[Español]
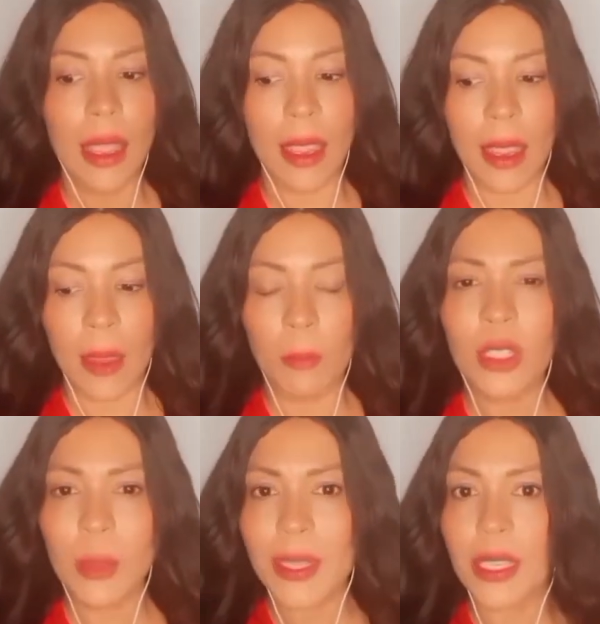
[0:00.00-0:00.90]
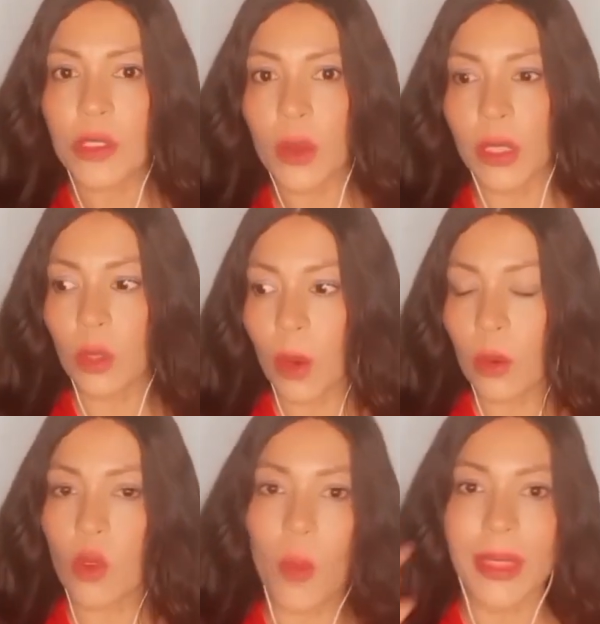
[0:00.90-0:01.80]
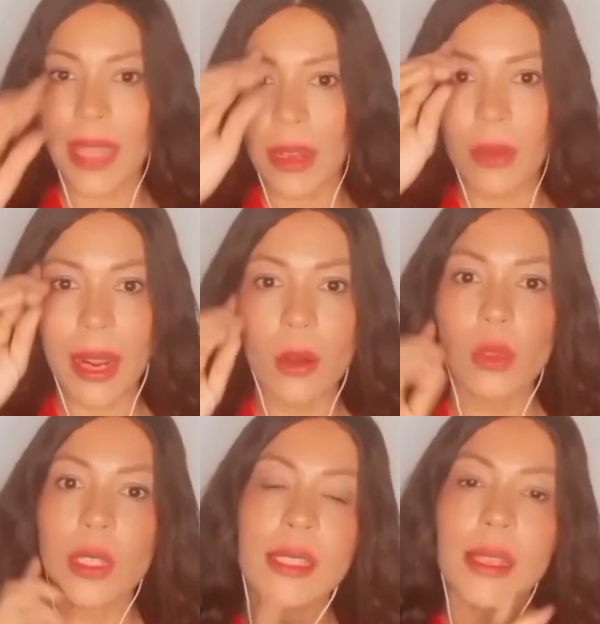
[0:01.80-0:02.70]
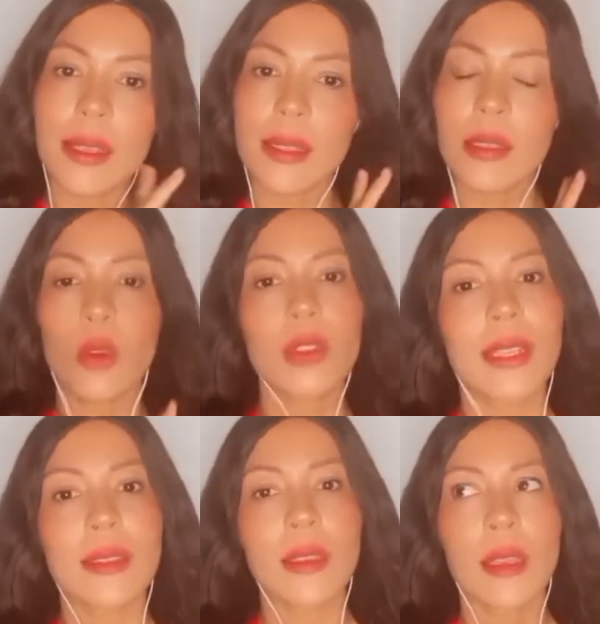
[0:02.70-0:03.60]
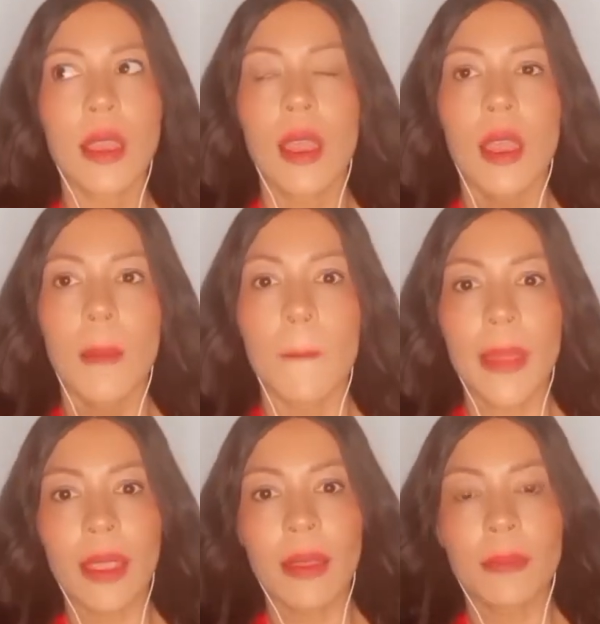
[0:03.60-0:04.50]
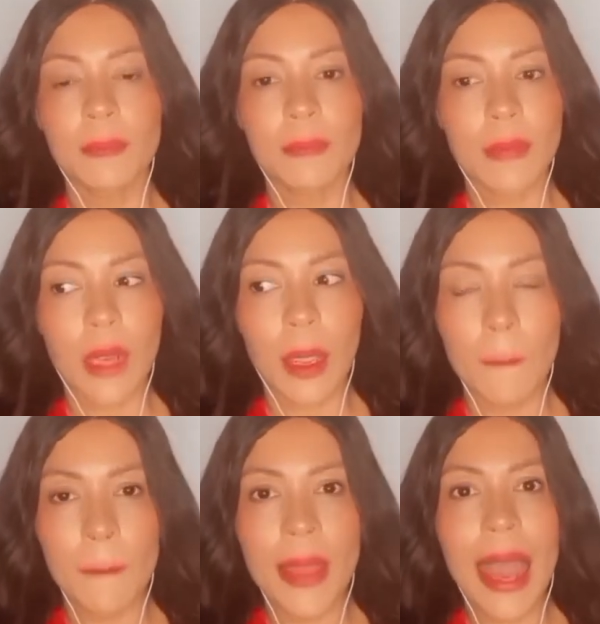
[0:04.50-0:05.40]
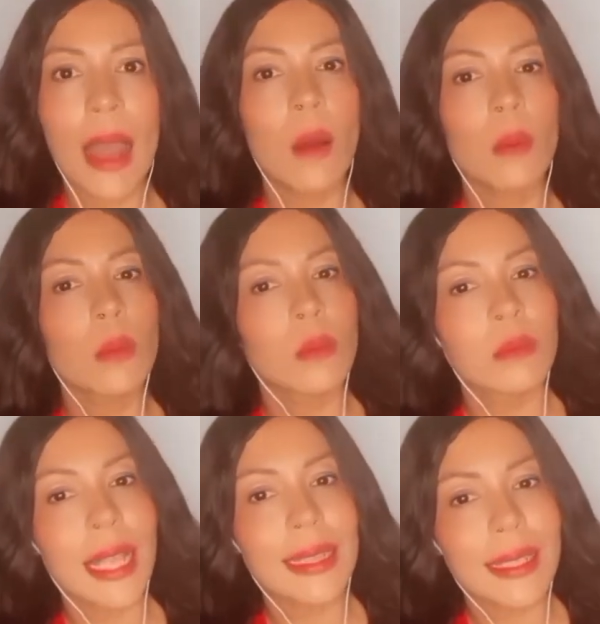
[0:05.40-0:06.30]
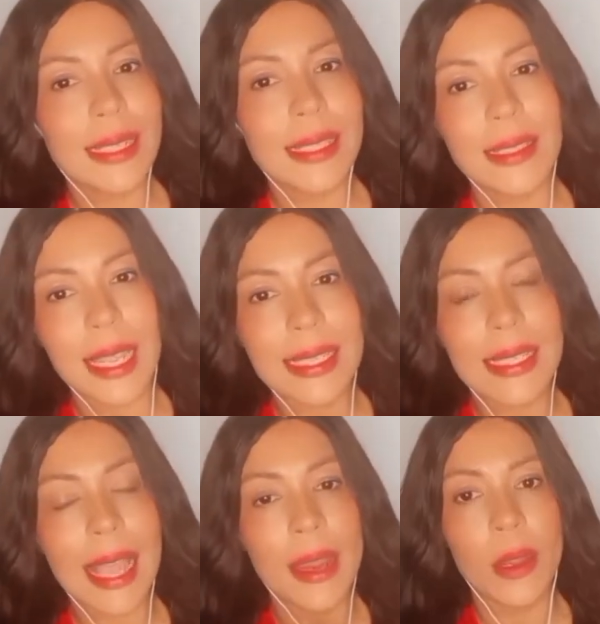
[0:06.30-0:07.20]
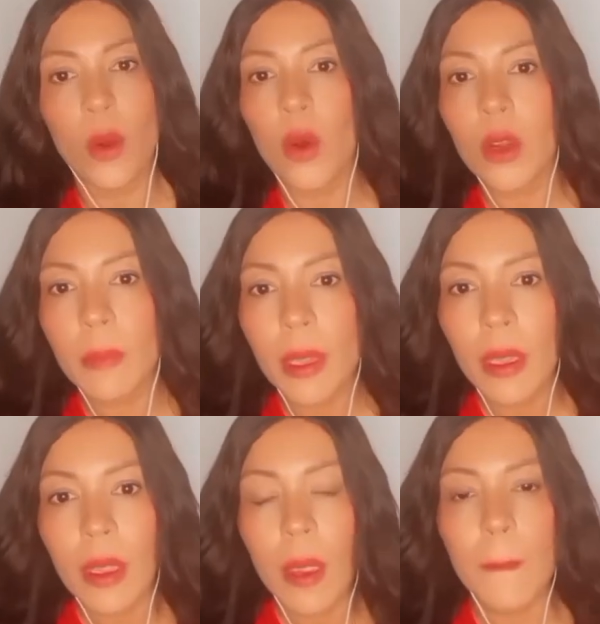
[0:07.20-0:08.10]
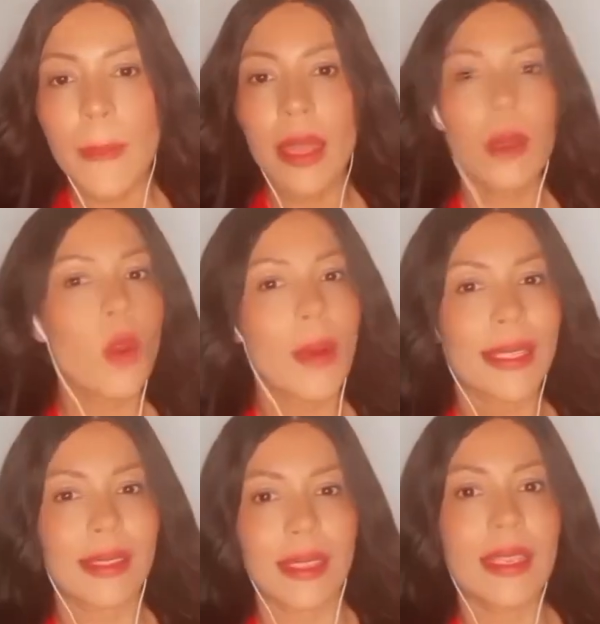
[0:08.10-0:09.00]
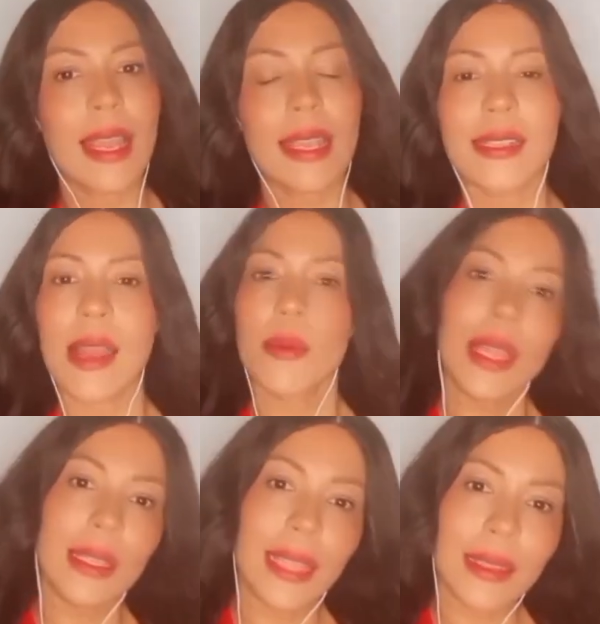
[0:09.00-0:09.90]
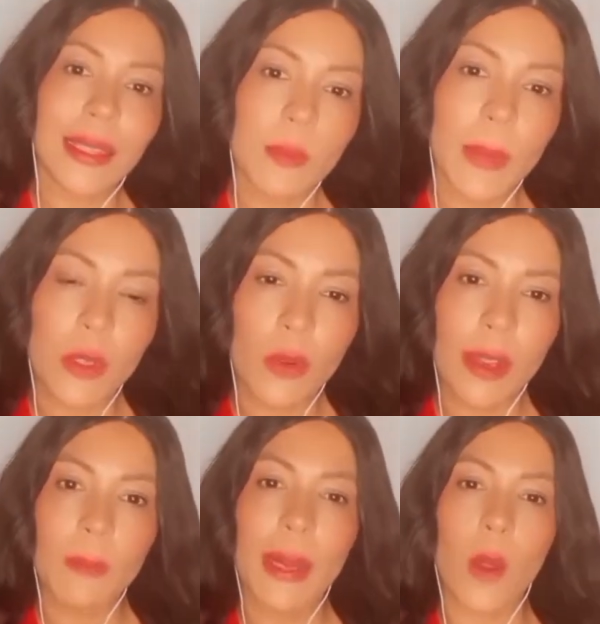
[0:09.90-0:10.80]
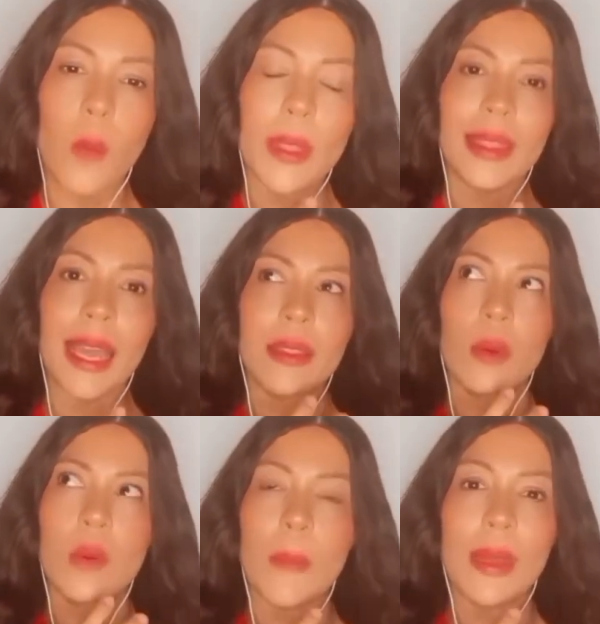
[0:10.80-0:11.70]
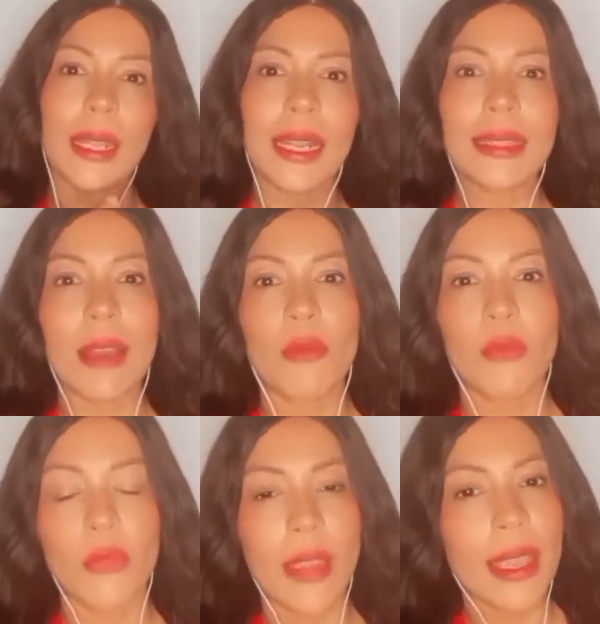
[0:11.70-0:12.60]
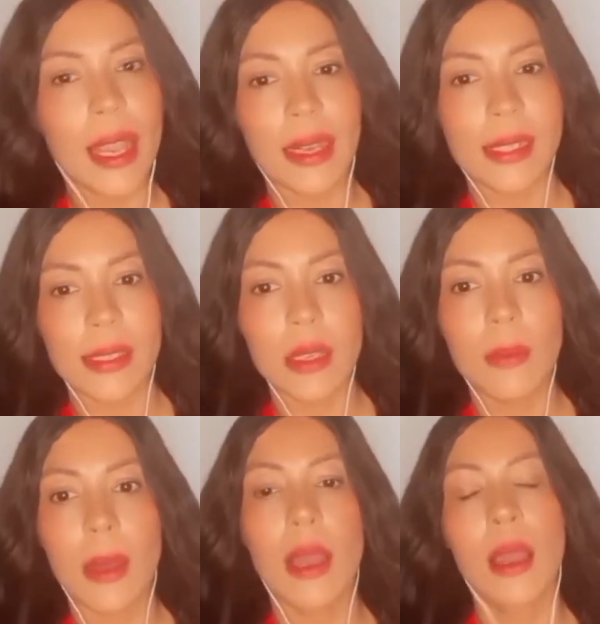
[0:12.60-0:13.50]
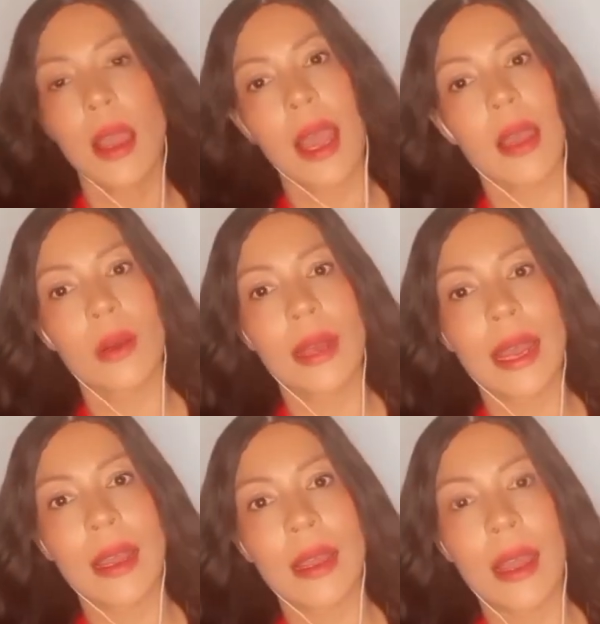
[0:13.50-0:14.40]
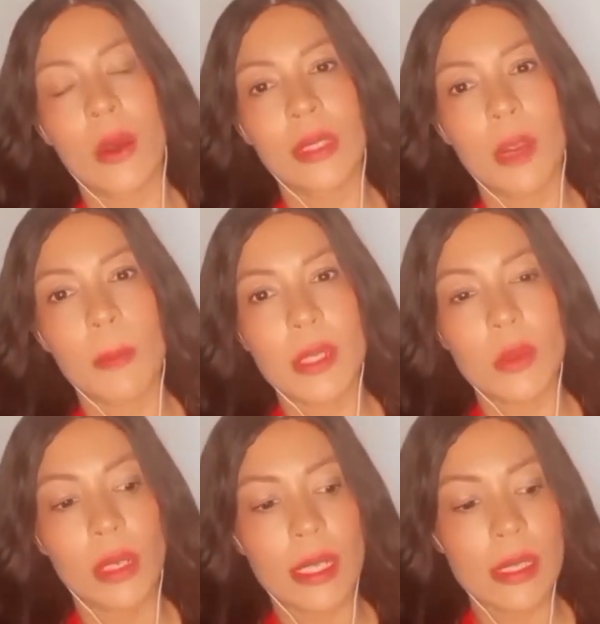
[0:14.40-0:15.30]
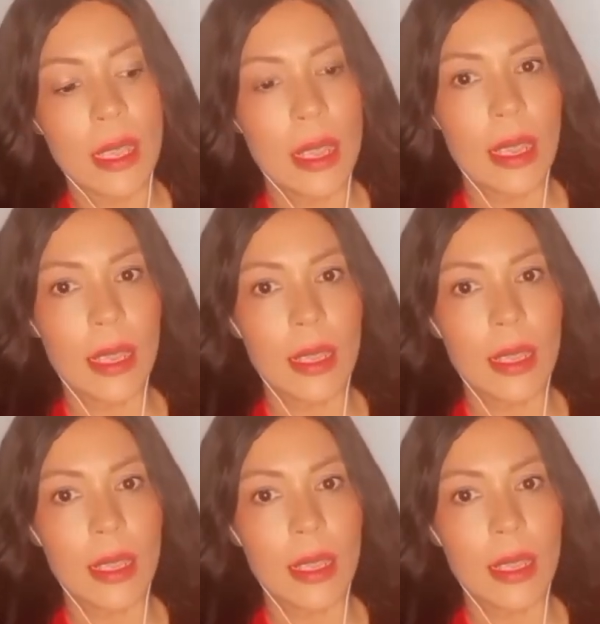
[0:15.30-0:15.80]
Eh, muchas veces yo entro a los comentarios de las noticias y esas cosas y me da una tristeza enorme ver lo vacía que es la vida de tantas personas para comentar de una manera tan fea y agresiva a, otras personas.